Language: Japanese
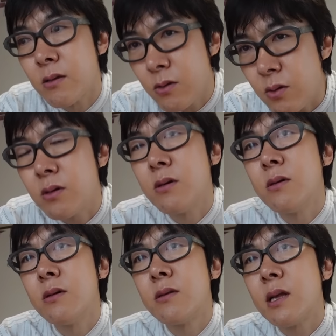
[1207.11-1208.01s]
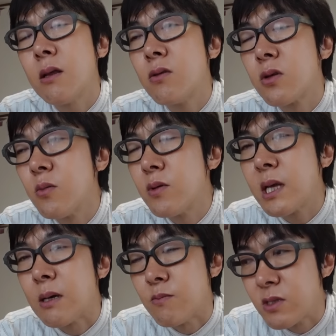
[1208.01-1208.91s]
と何とも
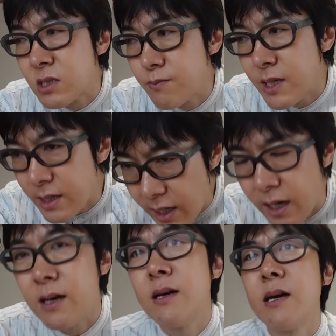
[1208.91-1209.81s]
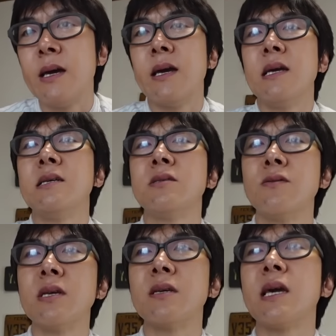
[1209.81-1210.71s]
ない娘が一
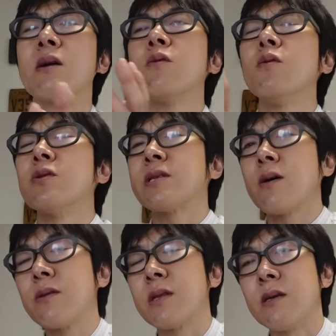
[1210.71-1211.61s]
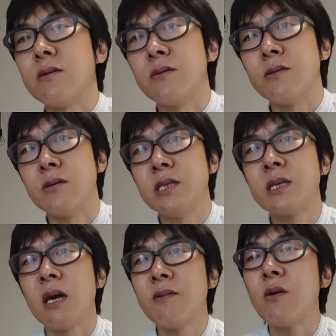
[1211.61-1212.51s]
緒に下校をしたよっていう
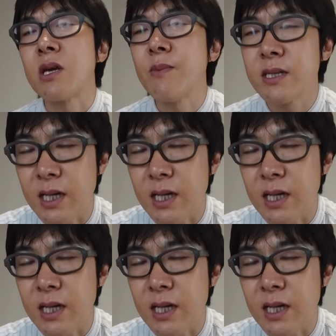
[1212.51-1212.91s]
事件は起きまし